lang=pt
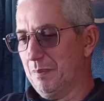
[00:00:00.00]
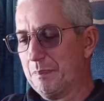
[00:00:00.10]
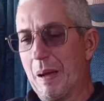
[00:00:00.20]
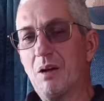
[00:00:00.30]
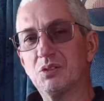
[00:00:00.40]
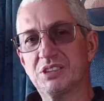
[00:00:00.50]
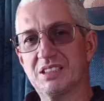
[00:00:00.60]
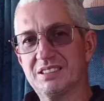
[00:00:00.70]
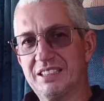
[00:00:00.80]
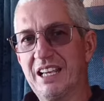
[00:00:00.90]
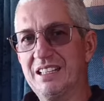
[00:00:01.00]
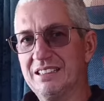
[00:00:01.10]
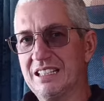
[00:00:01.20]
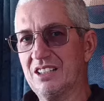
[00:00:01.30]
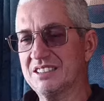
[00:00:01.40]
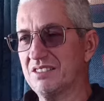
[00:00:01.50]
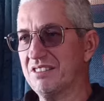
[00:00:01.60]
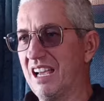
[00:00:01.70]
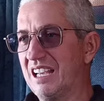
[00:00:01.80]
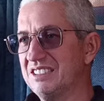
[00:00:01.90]
pausa né, na nossa
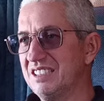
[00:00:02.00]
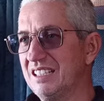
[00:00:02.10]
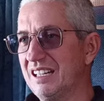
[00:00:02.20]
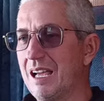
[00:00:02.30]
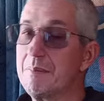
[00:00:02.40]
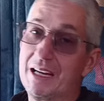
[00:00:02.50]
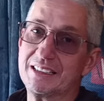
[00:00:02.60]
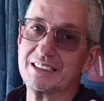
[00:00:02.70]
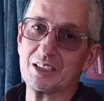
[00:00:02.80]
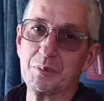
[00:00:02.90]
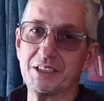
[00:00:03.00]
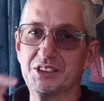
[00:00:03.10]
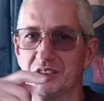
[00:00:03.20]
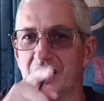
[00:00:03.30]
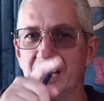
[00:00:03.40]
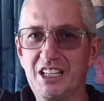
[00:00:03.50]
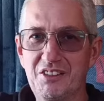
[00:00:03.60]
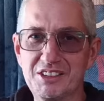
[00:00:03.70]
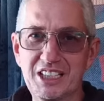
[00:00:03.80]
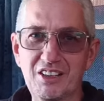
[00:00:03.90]
viagem, né, a Marta está no Brasil e
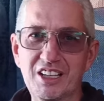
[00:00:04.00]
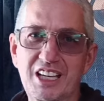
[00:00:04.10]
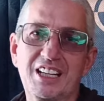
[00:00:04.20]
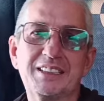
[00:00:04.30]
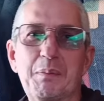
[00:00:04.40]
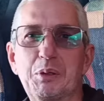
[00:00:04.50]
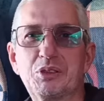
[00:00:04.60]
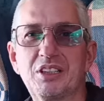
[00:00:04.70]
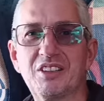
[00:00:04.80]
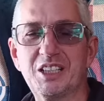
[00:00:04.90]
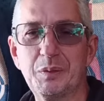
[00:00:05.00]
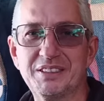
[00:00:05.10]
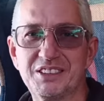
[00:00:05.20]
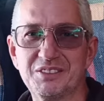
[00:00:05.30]
veja lá o que, que ela está aprontando lá no Brasil.